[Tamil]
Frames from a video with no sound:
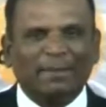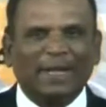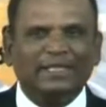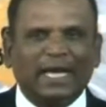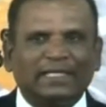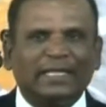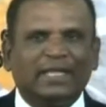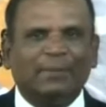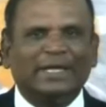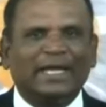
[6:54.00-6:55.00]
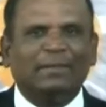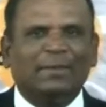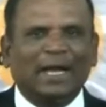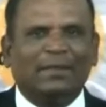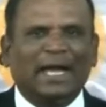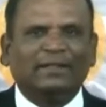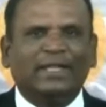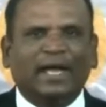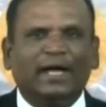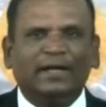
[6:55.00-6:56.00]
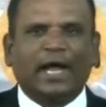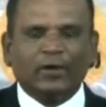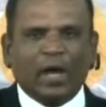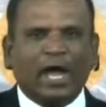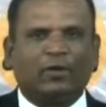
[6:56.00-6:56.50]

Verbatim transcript: இன்றும் கூட பத்திகம நீதிமன்றத்தில் அவர்